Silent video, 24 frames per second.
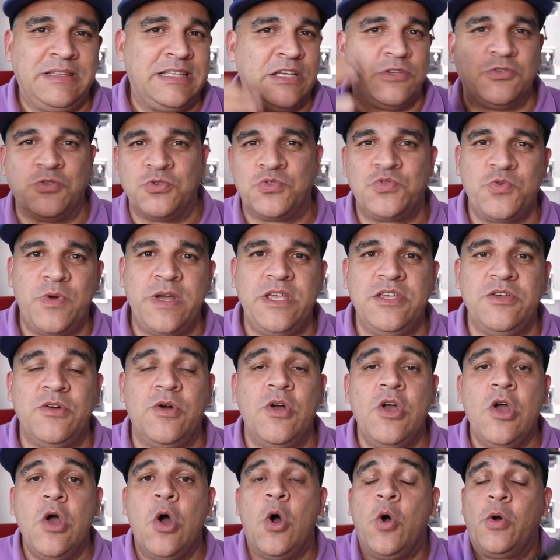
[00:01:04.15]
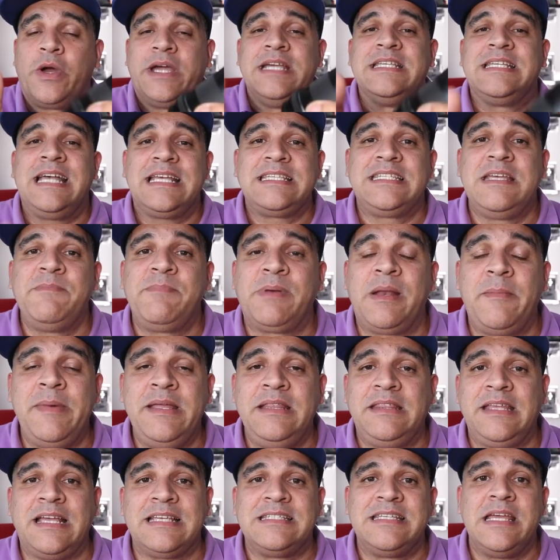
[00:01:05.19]
este es su sueño, o quizás
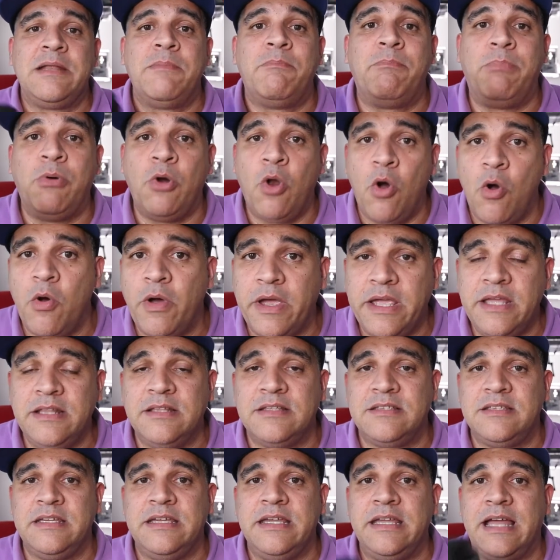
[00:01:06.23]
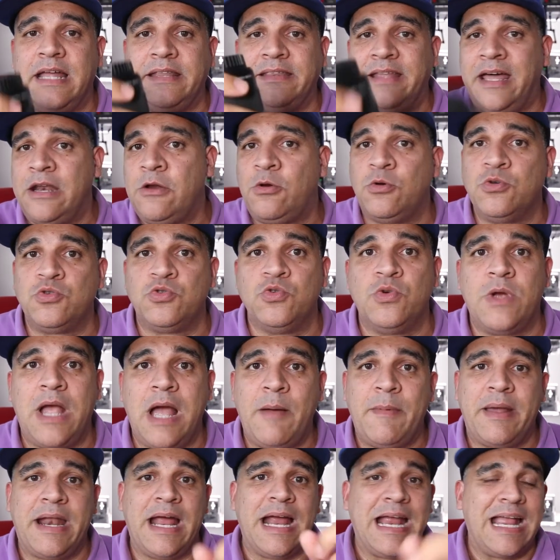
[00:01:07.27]
simplemente hacer bloggings y andar con sus
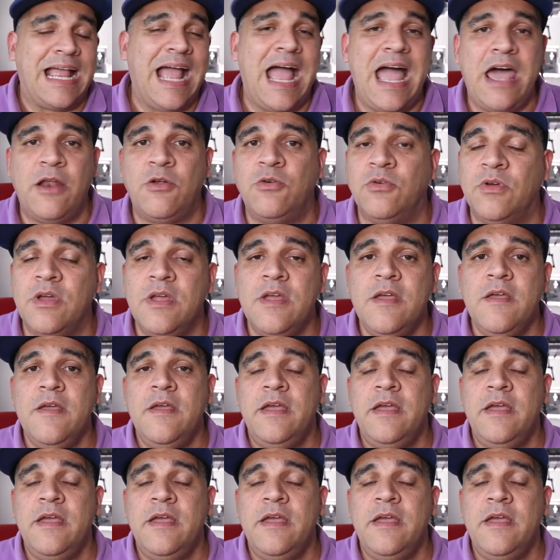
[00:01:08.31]
cámaras Canon.